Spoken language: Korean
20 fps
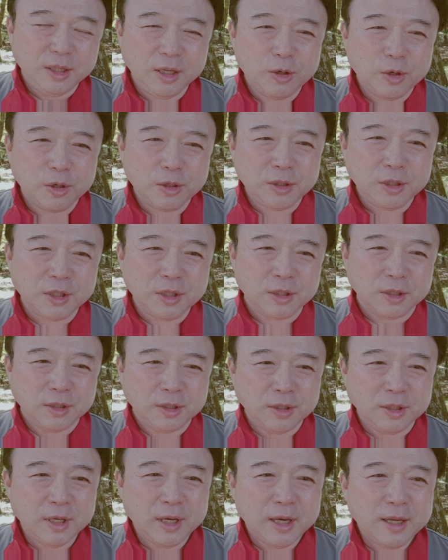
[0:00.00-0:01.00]

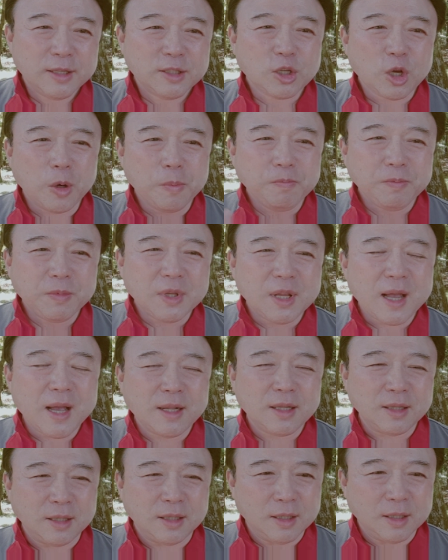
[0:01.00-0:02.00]
이거는
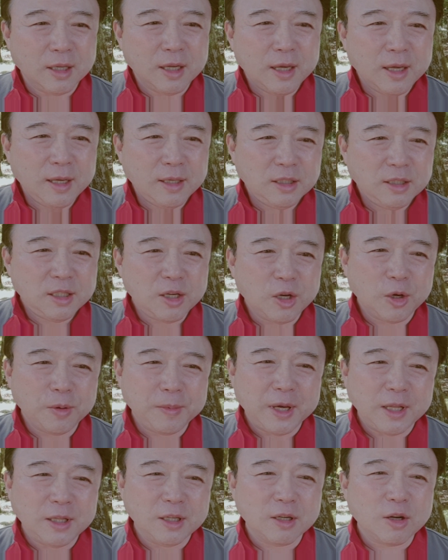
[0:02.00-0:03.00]
첨단
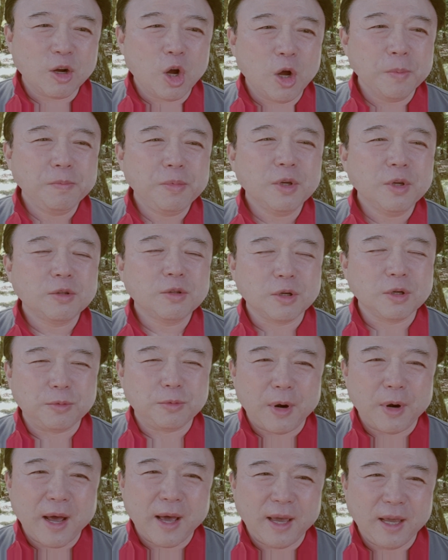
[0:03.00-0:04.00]
시험에는
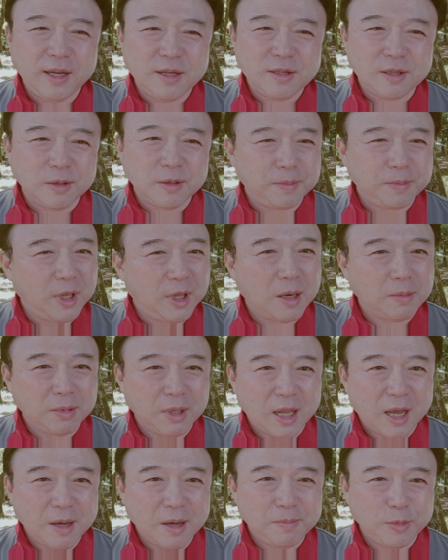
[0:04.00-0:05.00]
컴퓨터라이즈드
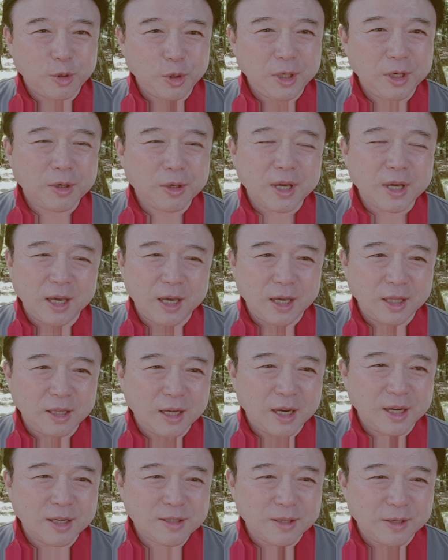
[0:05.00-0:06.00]
블라블라 뭐 이렇게
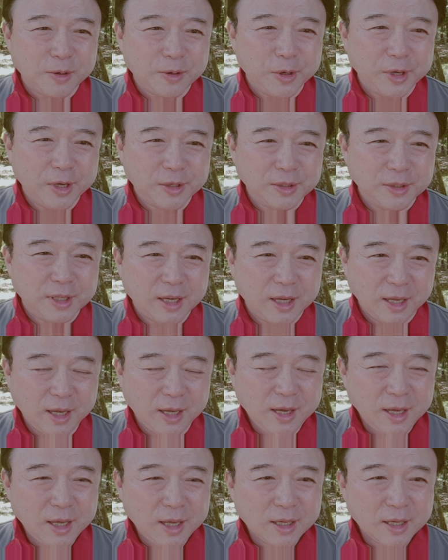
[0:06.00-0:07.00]
나갔을 거예요. 근데
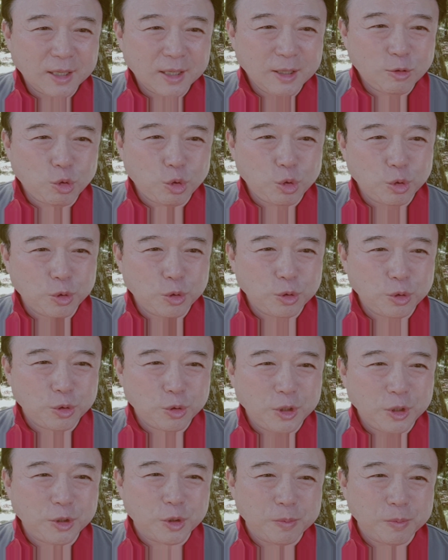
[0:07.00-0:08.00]

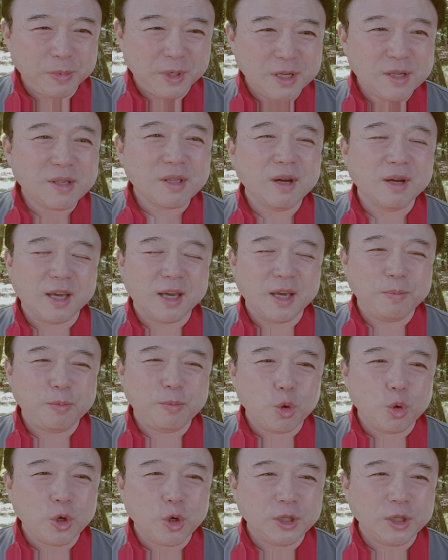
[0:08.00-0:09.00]
기출을 좀 비슷하게
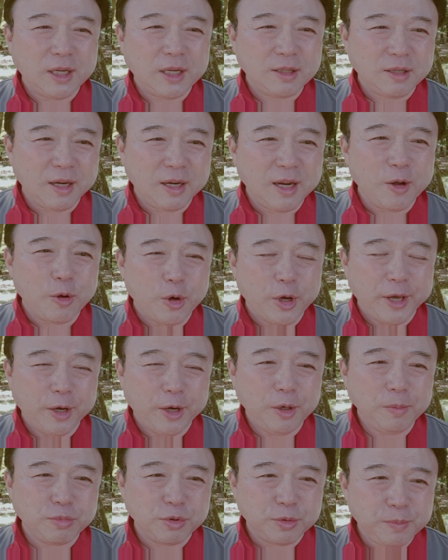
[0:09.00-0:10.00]
복원해 드린
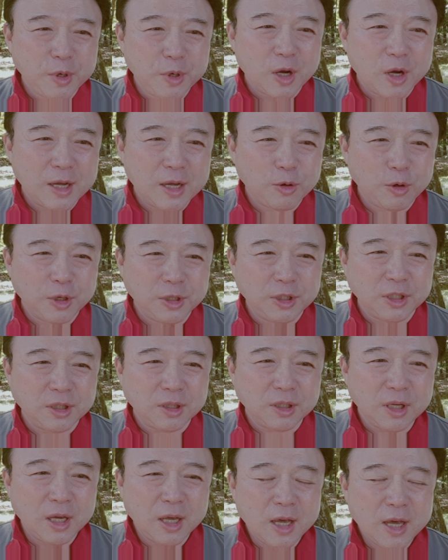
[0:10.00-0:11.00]
거예요. 분명한
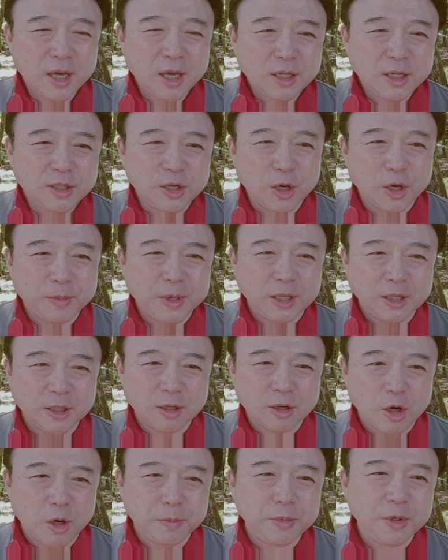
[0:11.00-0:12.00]
거는
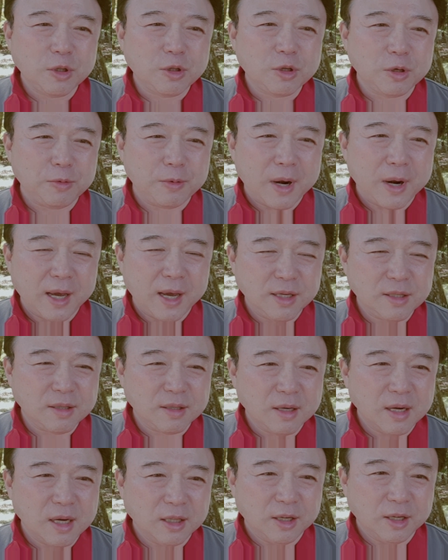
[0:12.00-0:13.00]
시험에는
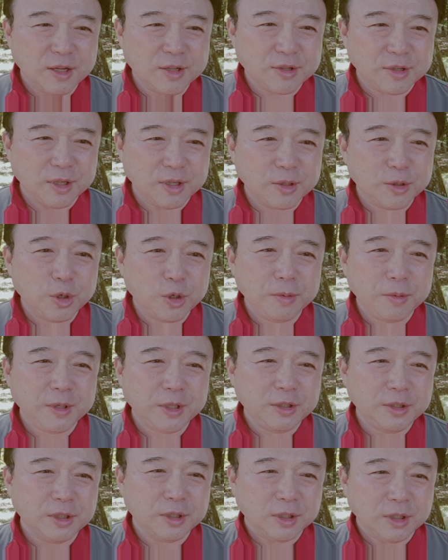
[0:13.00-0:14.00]
컴퓨터라이즈드가 나왔어요.
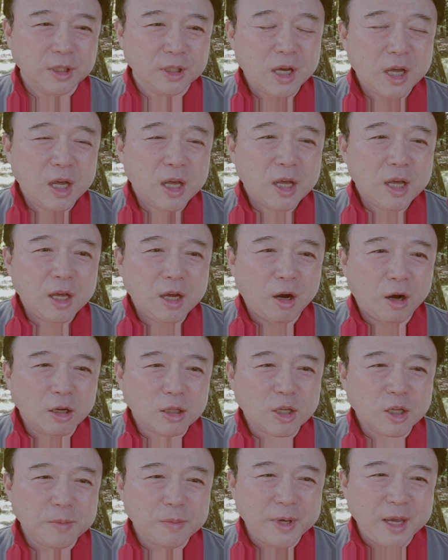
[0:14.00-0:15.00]
그러면은
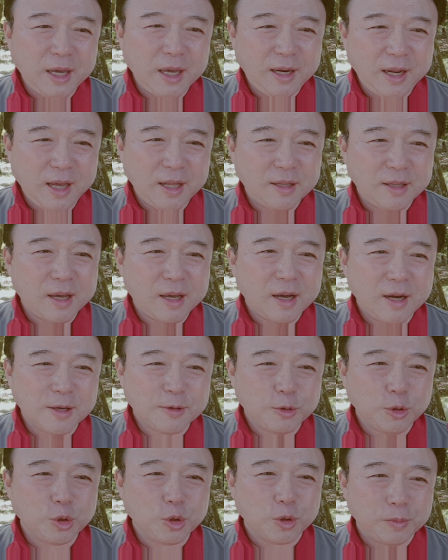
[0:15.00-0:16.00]
어터메이티드
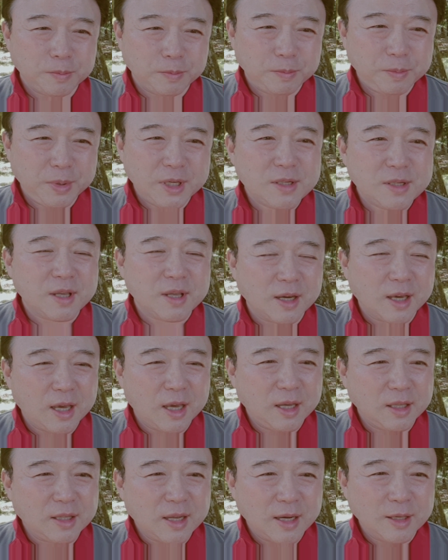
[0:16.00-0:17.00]
해갖고 좀
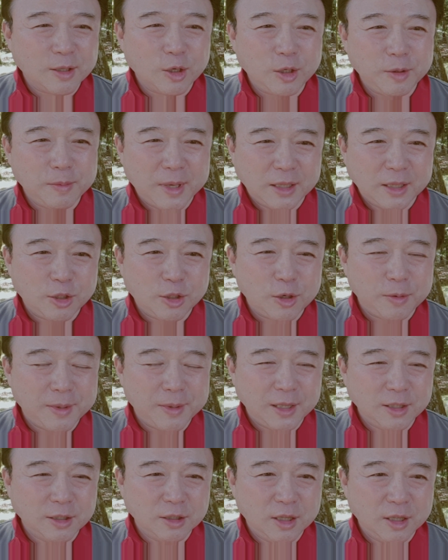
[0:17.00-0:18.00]
비슷하게 단어를 만들어
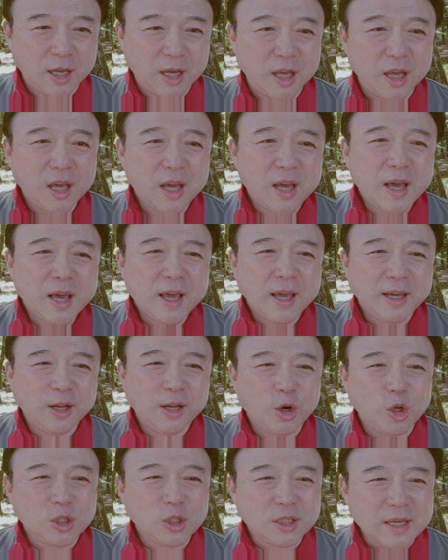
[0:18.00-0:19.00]
봤는데
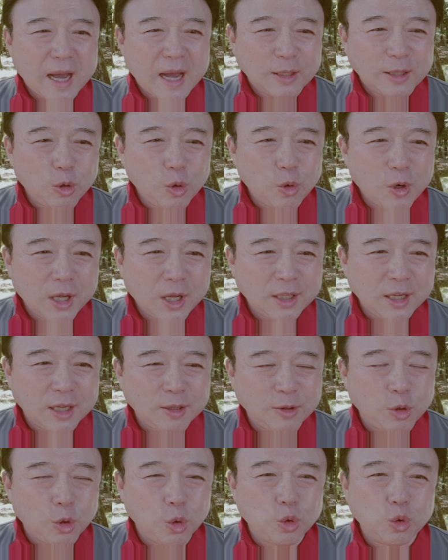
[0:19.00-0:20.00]
이런
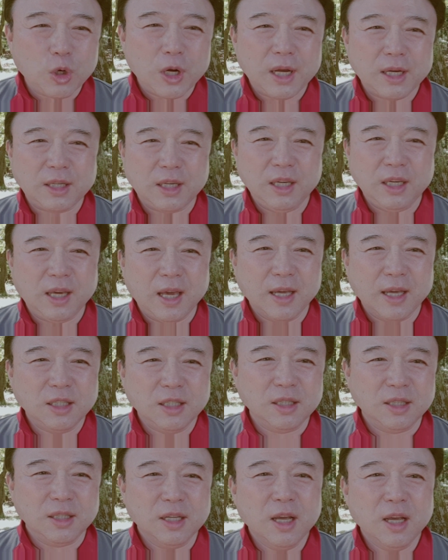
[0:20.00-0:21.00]
자동화된 도구와
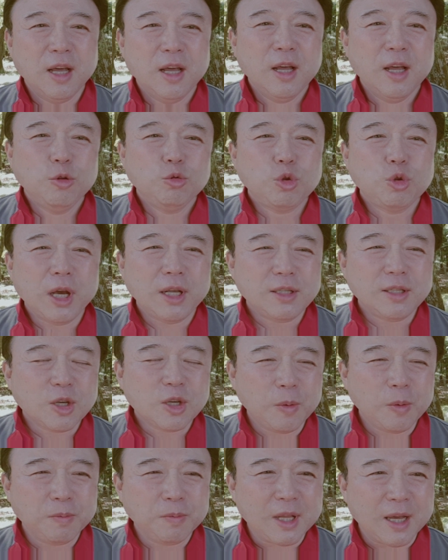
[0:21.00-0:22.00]
기계는
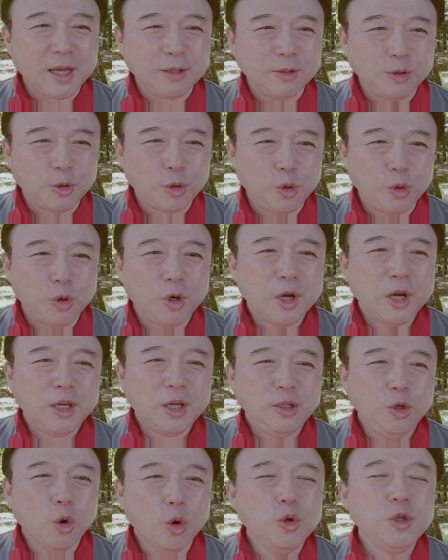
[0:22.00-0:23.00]
최첨단으로
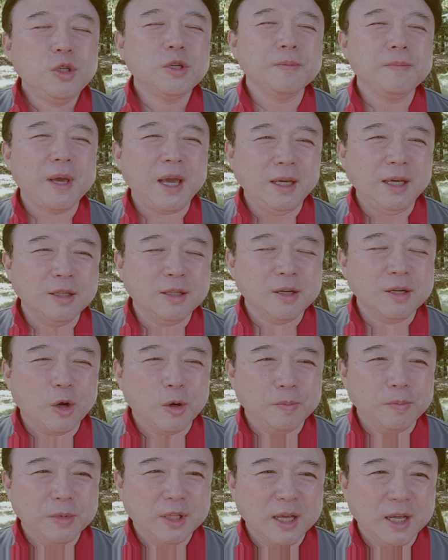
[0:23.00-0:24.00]
요즘에 있는
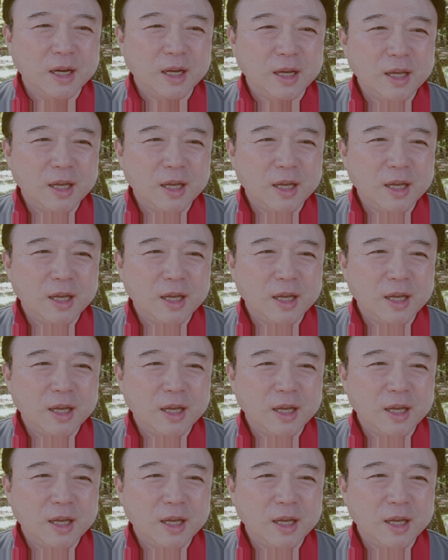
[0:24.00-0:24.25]
겁니다.